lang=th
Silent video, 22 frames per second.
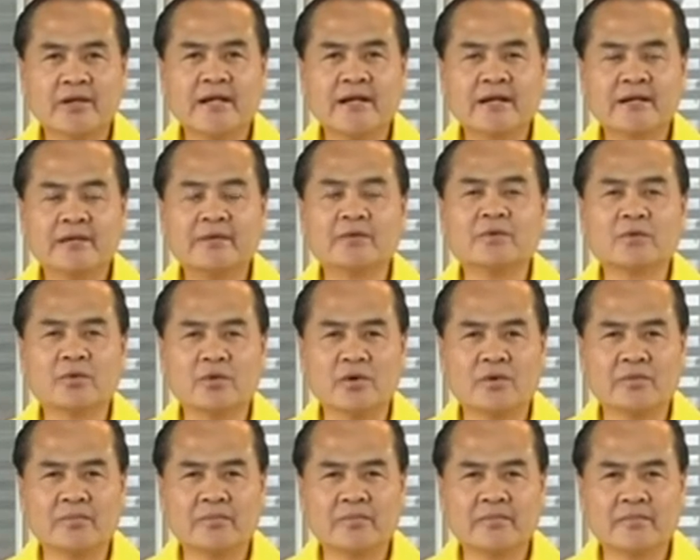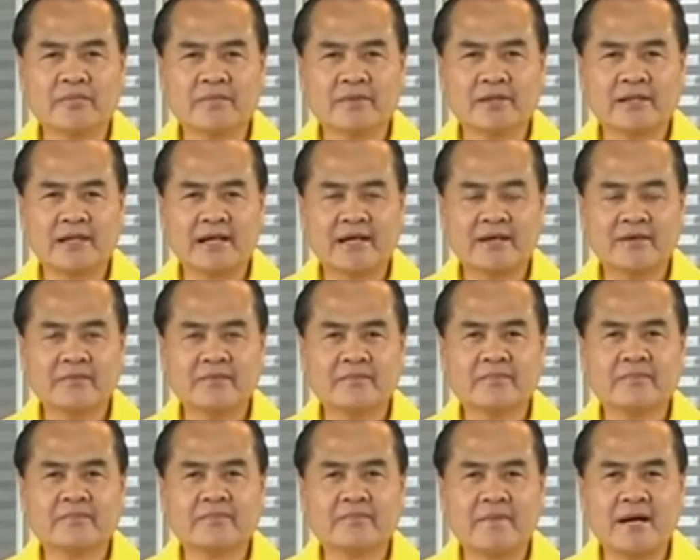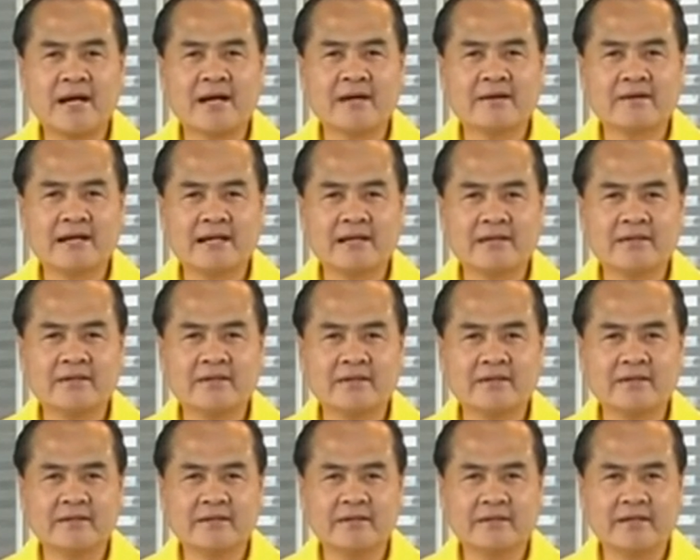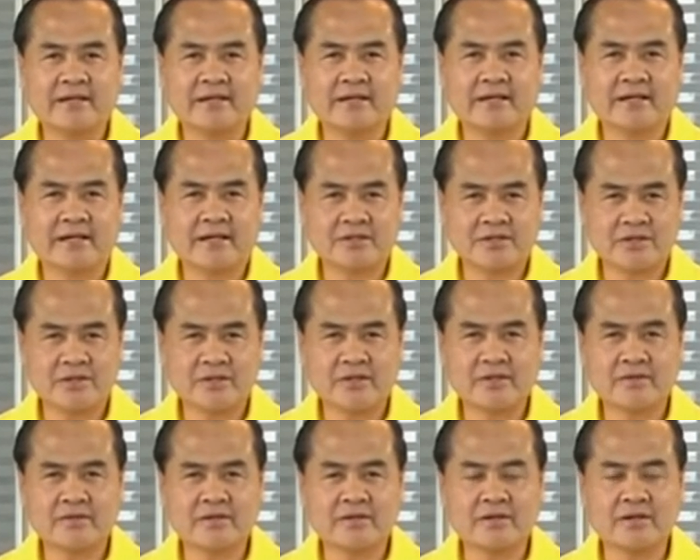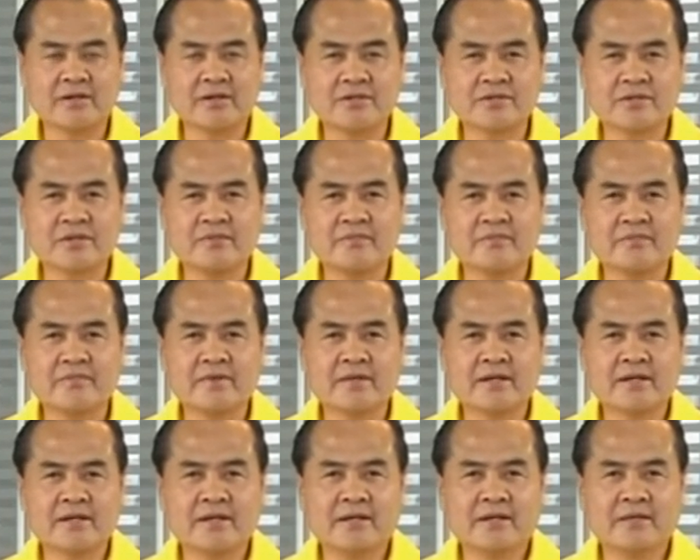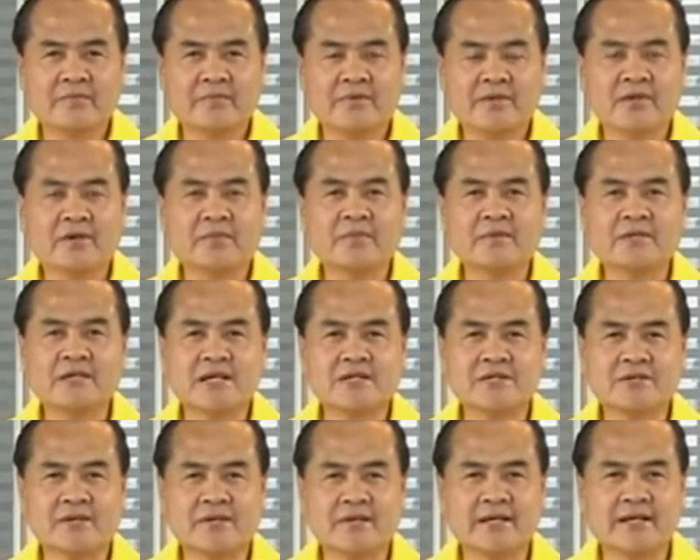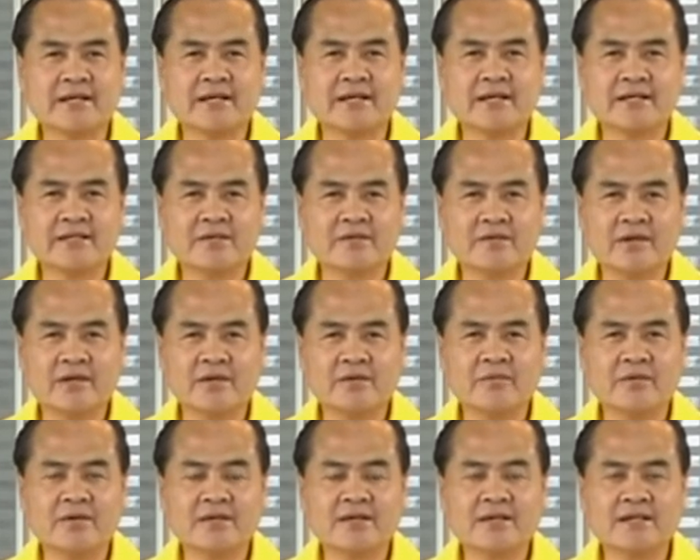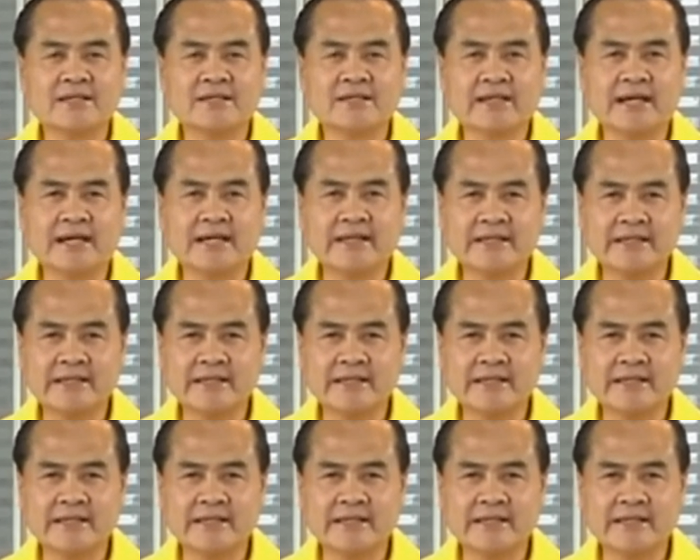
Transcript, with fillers: โดยได้รวมทั้งภาครัฐเอกชนตลอดจนพี่น้องประชาชนในเขตจังหวัดอุบลราชธา